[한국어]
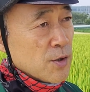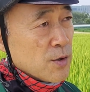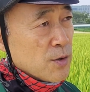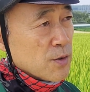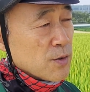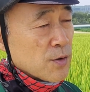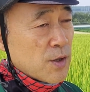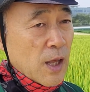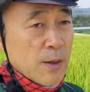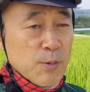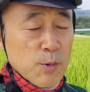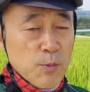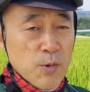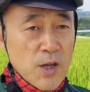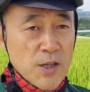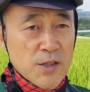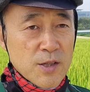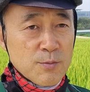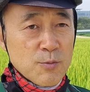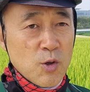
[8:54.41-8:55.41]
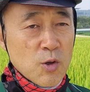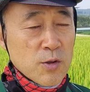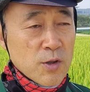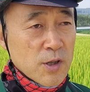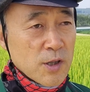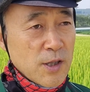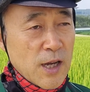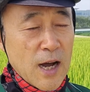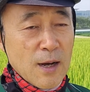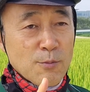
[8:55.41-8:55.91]
어, 대부분의
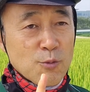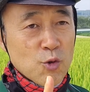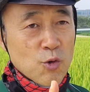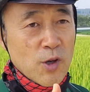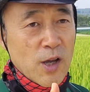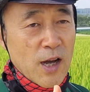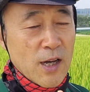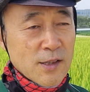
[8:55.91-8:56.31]
식물들은 암술이